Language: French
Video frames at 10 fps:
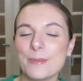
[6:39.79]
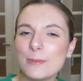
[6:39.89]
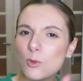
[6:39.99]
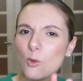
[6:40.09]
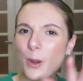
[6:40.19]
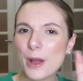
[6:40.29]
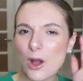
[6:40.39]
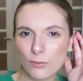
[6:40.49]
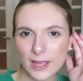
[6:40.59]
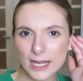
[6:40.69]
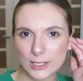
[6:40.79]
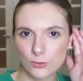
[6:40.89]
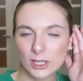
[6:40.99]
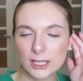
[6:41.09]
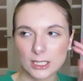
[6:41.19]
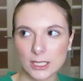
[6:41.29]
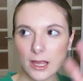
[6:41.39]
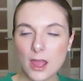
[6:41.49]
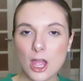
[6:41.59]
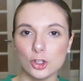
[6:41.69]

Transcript: Mais pourquoi pas, en vrai avec les cheveux détachés,